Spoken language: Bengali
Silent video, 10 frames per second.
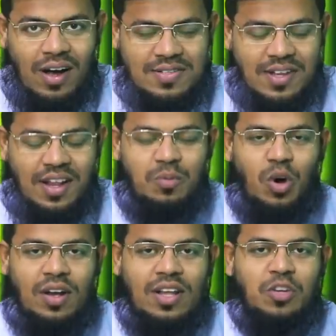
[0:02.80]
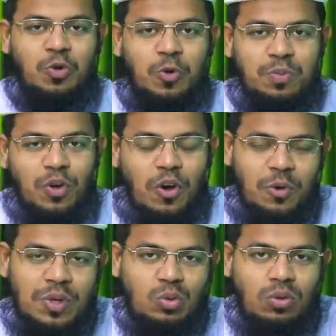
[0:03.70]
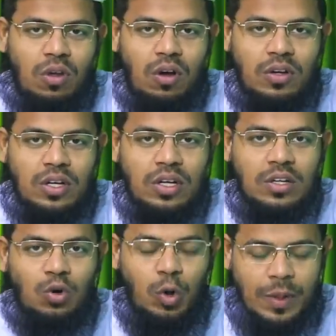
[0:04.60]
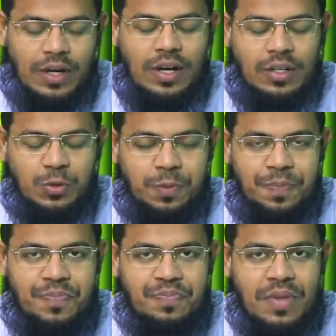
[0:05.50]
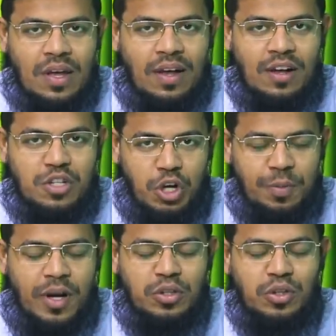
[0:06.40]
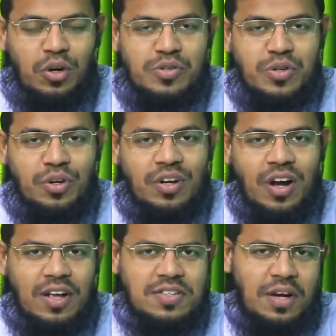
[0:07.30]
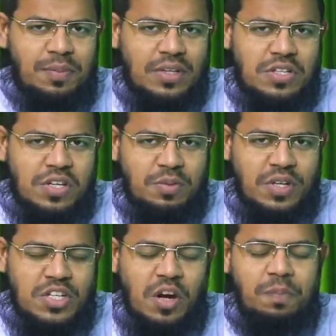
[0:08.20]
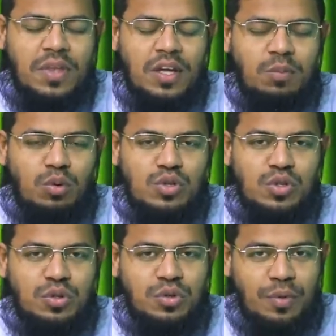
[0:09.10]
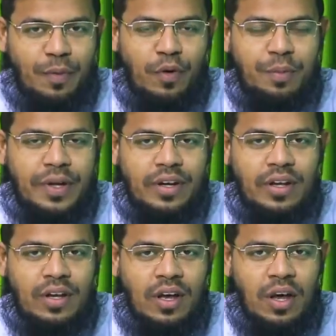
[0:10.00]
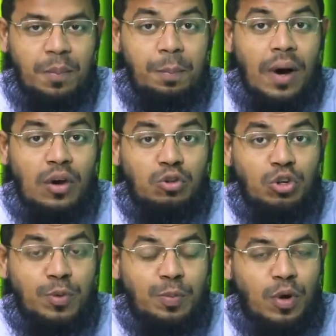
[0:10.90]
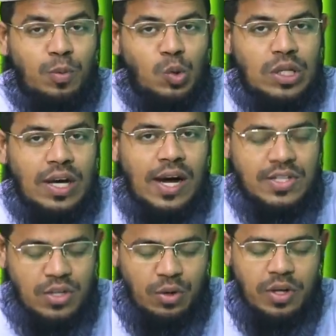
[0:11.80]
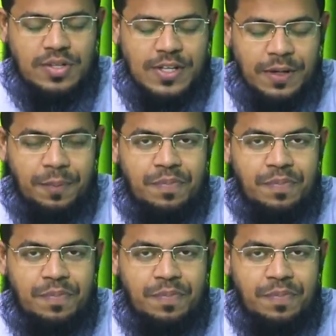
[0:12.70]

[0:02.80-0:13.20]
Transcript: আসসালামু আলাইকুম রহমতুল্লাহি ওবরাকাত সম্মানিত দর্শক আজকে আপনাদের সামনে সাপ্তাহিক প্রশ্ন উত্তর পর্বের বারোতম পর্ব নিয়ে হাজির হয়েছি